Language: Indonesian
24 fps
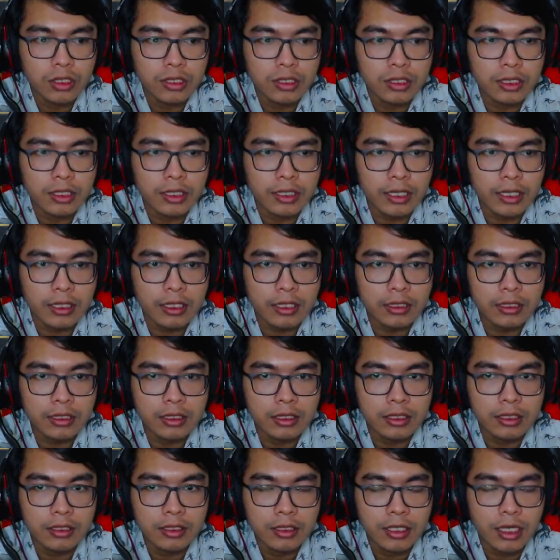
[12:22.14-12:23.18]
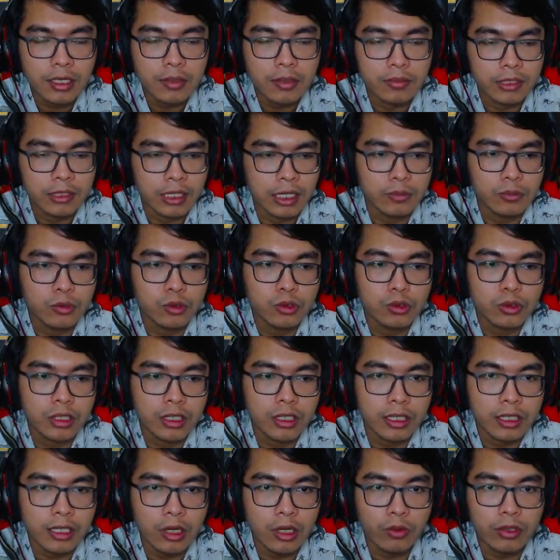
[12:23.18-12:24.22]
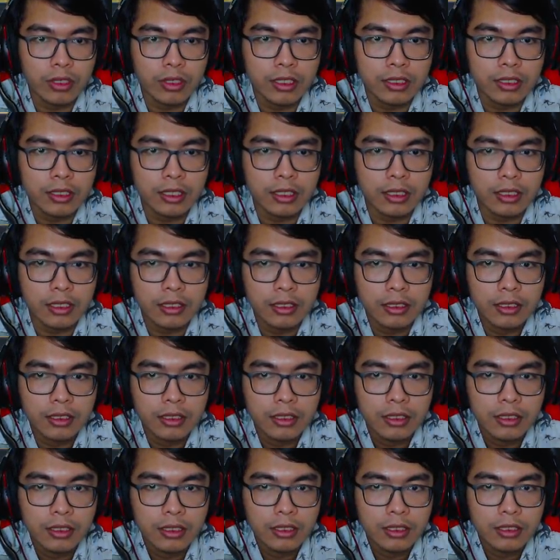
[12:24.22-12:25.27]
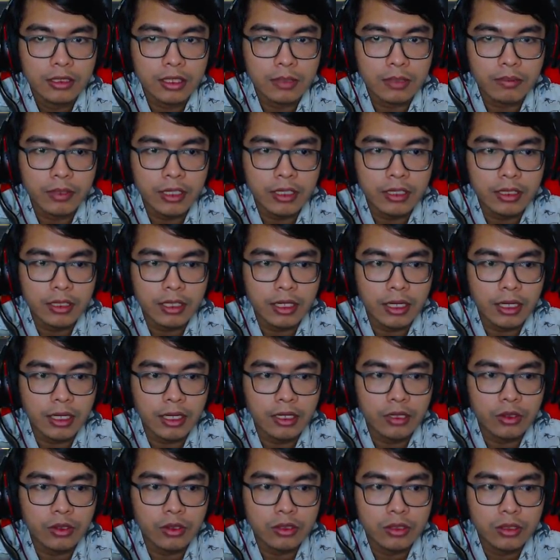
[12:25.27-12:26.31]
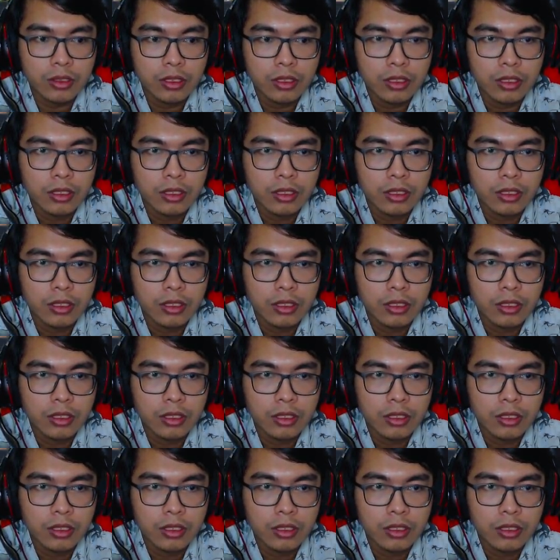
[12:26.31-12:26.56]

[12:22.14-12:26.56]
di titik atas ini. Eh, dengan musuh dengan kawan kita ya. Tapi kita harus